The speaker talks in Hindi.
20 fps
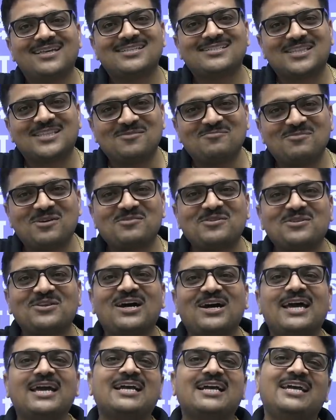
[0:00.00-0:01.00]
सितंबर में तो
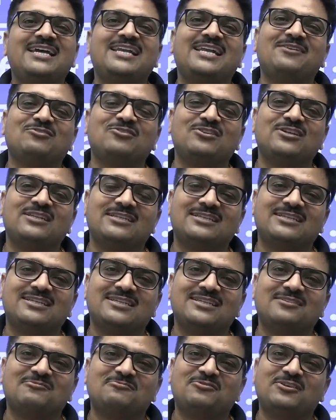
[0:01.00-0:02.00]
आएगा ही नहीं वो दिन
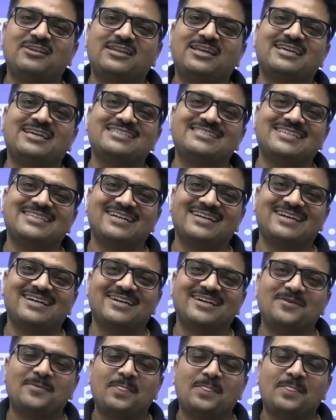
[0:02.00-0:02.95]
फिर क्या कीजिएगा